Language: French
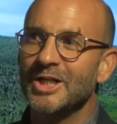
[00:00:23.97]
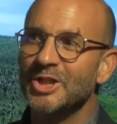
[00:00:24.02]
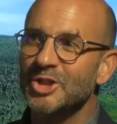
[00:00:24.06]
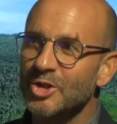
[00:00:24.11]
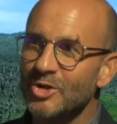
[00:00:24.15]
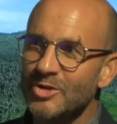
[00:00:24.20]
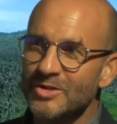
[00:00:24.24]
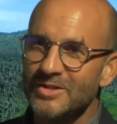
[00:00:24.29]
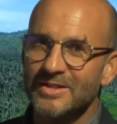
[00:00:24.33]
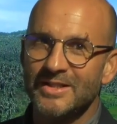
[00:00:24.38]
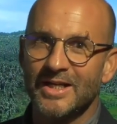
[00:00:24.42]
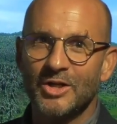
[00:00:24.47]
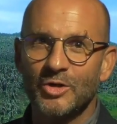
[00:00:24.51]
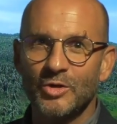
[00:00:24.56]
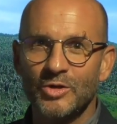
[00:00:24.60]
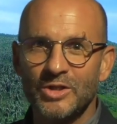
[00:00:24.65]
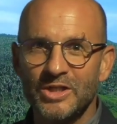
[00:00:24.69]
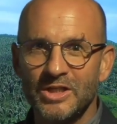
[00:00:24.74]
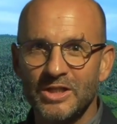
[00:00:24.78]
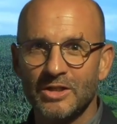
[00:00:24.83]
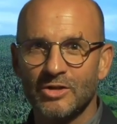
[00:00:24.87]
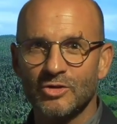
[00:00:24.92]
chance
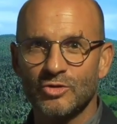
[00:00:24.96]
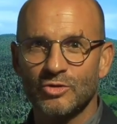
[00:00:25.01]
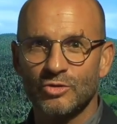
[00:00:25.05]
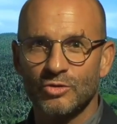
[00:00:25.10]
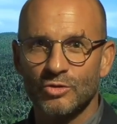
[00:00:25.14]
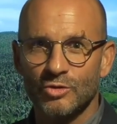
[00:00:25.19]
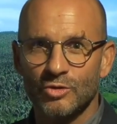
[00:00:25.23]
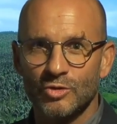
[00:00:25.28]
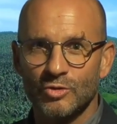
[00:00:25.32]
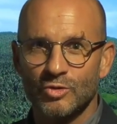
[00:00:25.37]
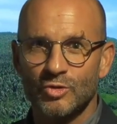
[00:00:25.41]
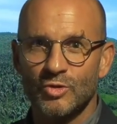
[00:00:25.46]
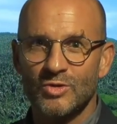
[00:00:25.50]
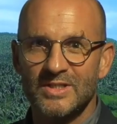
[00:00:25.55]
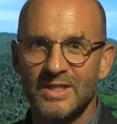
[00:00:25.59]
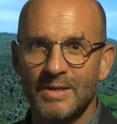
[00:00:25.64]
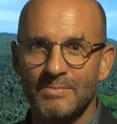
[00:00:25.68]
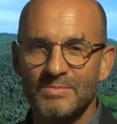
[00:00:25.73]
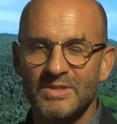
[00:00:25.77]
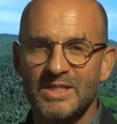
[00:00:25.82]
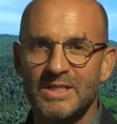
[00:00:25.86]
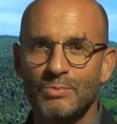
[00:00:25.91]
d'accueillir ce,
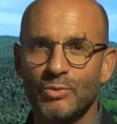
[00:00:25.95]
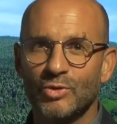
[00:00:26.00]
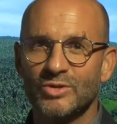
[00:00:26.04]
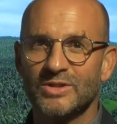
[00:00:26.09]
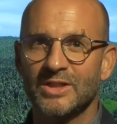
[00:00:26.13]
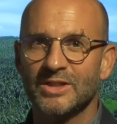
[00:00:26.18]
samedi pour